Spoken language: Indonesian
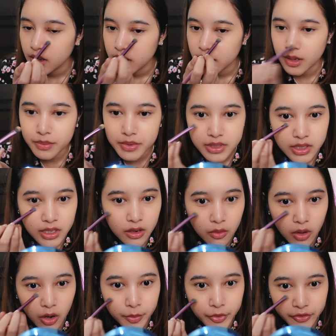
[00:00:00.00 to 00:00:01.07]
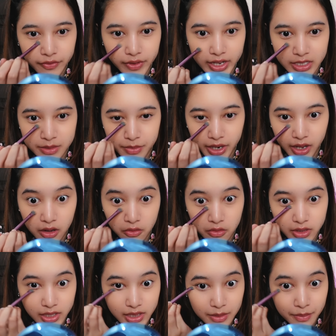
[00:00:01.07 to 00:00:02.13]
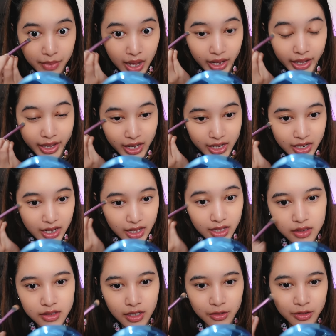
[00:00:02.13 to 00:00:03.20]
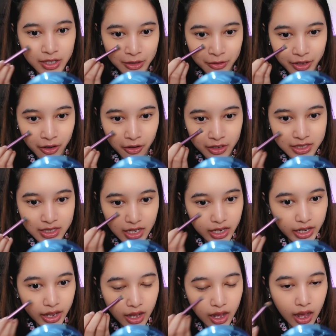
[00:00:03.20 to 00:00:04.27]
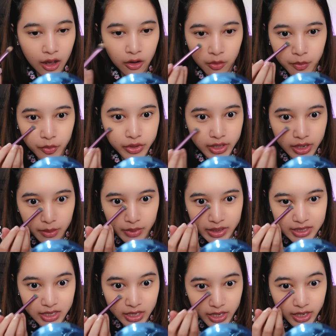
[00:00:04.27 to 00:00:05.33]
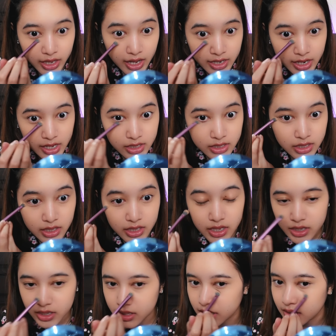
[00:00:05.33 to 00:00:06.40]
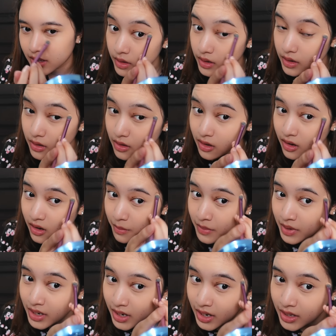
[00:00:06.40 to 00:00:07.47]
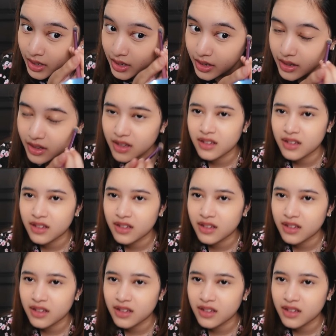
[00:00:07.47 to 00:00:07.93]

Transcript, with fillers: tapi still walaupun flashback aku tetap make karena satu-satunya concealer yang aku punya masih ada isinya gitu karena kalau beli lagi kayak